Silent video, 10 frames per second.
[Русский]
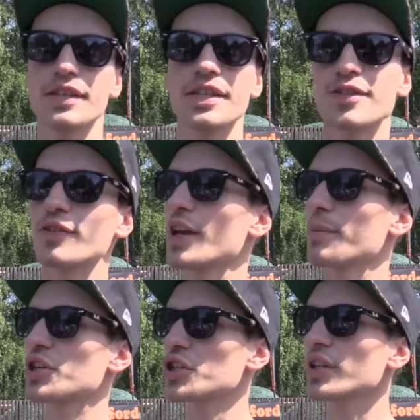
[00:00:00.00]
единственная
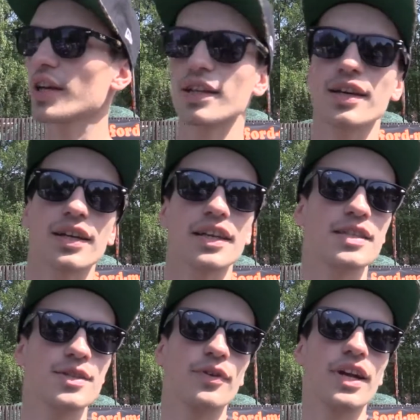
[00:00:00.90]
машина, она
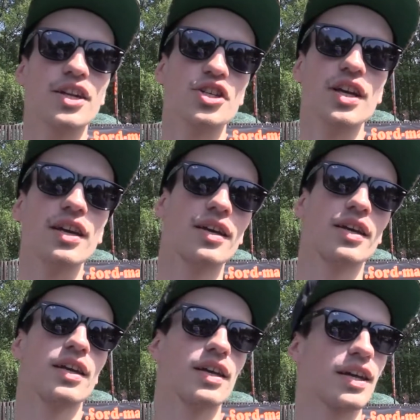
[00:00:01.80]
хранится в гараже,
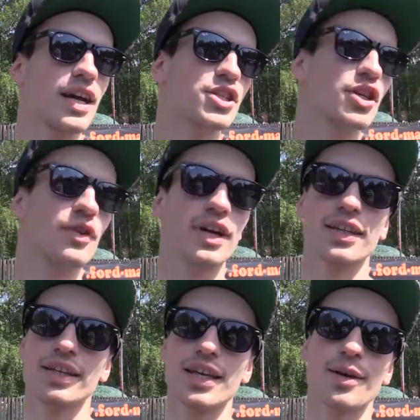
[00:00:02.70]
и каждые
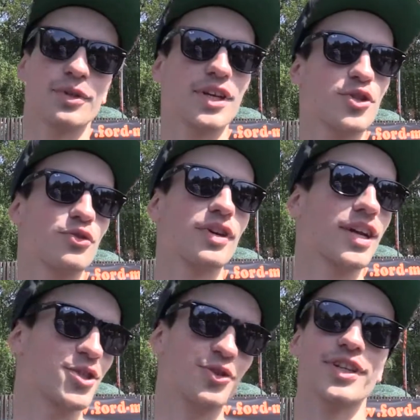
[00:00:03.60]
выходные я подхожу к
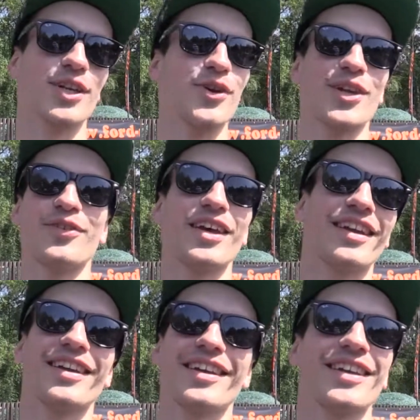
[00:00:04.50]
гаражу, открываю
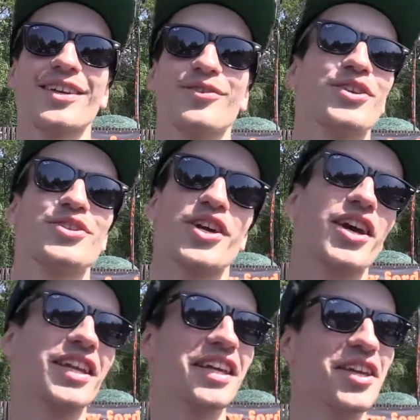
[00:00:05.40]
двери и
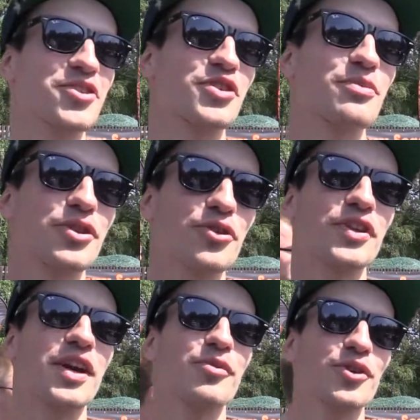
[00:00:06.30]
выезжаю. А так я езжу на метро
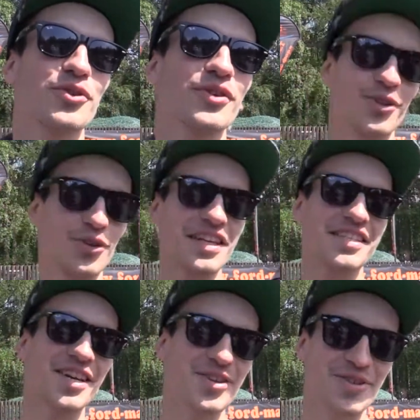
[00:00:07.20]
на работу, но я
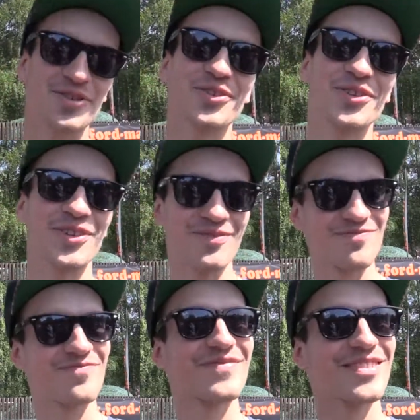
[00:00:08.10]
знаю, что
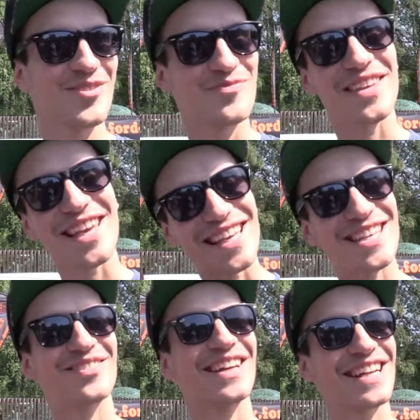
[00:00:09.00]
у меня
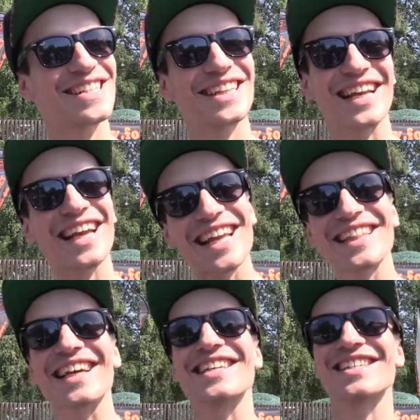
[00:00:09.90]
есть в гараже такая
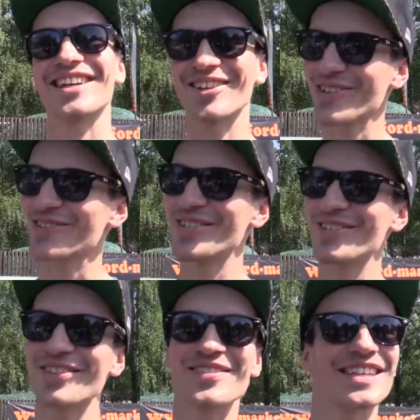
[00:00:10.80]
тачка, которая
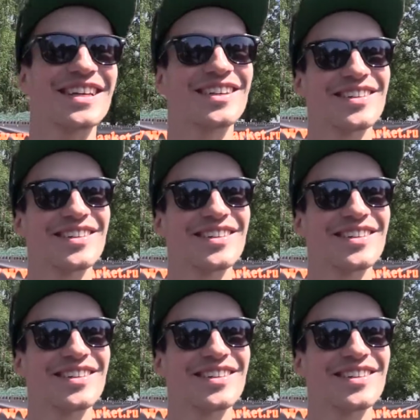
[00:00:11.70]
удивит всех.